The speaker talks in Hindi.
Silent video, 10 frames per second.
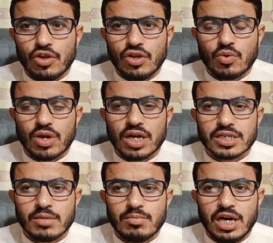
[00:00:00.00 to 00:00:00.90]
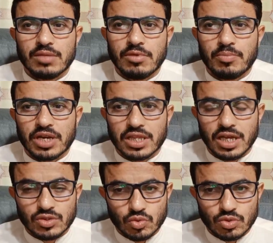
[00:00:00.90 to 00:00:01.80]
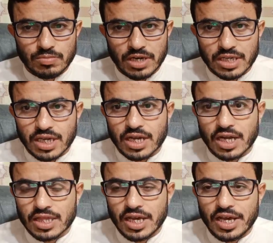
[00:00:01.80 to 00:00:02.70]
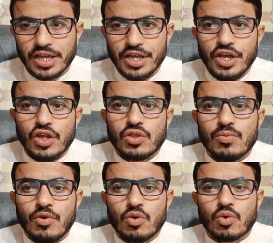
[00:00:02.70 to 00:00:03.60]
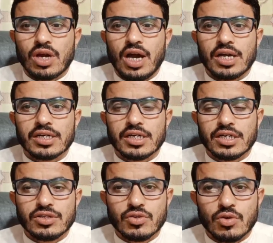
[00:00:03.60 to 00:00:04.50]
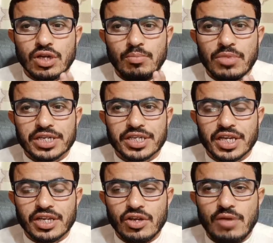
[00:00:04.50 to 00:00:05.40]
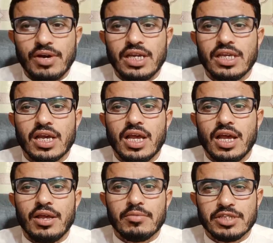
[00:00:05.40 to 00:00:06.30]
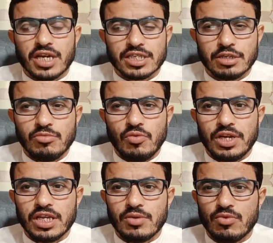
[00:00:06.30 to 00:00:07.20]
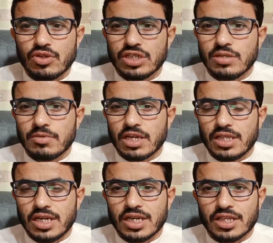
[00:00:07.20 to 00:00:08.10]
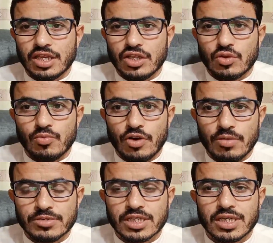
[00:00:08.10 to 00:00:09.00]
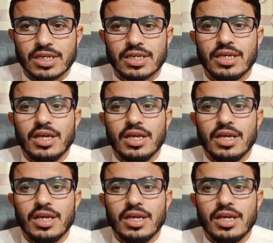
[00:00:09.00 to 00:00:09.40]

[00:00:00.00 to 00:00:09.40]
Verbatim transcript: वही खुराक जब बाद में परिंदा चूँच मारता है खाता है तो वो खुराक जो कि बैक्टीरिया वाली है जरासीमों वाली है वो जिसम के अंदर जाती है तो वार्म्स की